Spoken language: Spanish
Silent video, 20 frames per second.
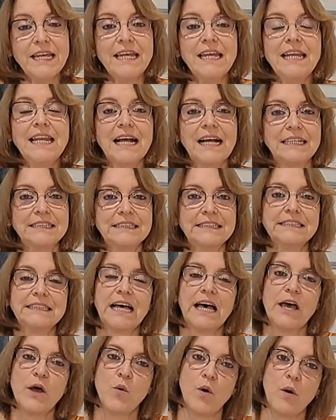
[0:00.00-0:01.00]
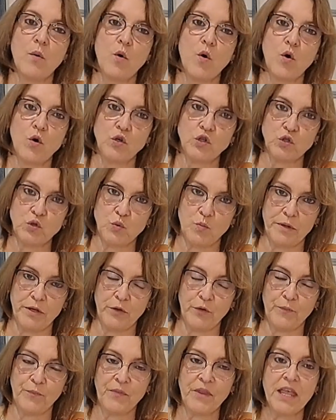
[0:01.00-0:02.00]
y la cantidad de huevos
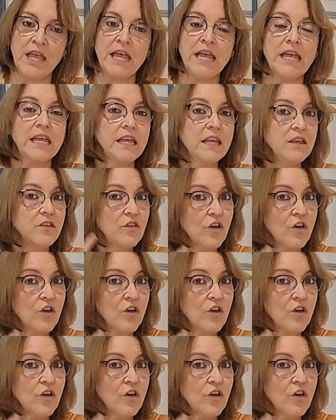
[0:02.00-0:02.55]
consumidos. Y